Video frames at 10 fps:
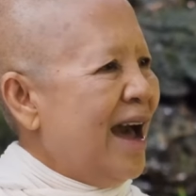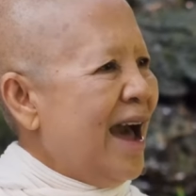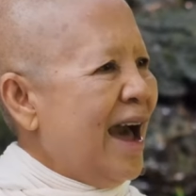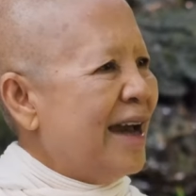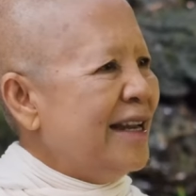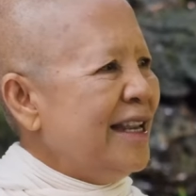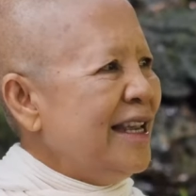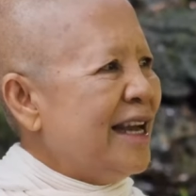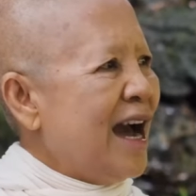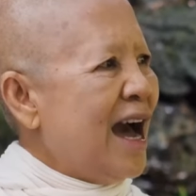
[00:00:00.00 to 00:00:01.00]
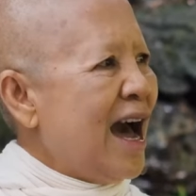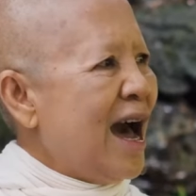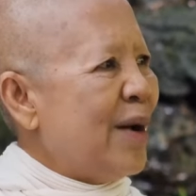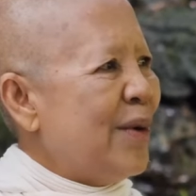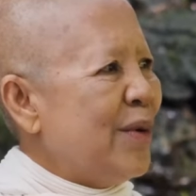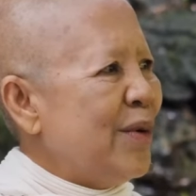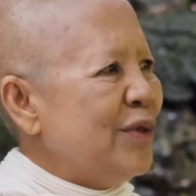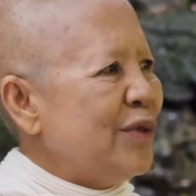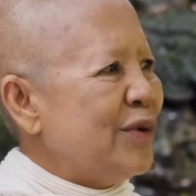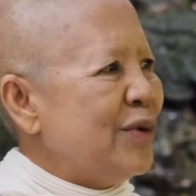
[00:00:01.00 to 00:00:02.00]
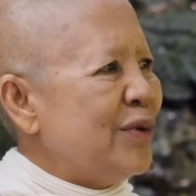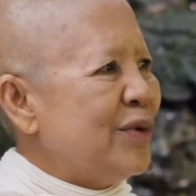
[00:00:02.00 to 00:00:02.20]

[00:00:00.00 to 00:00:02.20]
อนีคาโหนตุ